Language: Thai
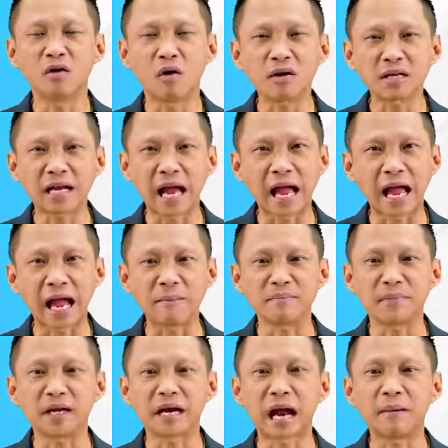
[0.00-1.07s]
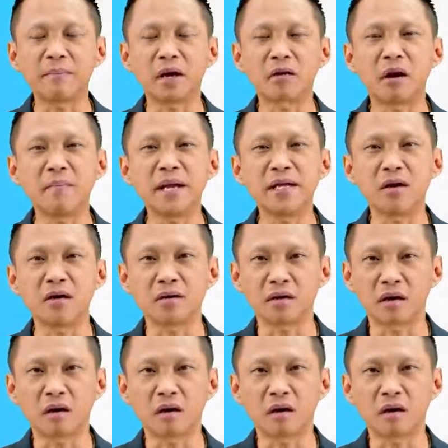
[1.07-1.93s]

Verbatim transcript: งดงามนะครับ แล้วก็ไม่หย่อน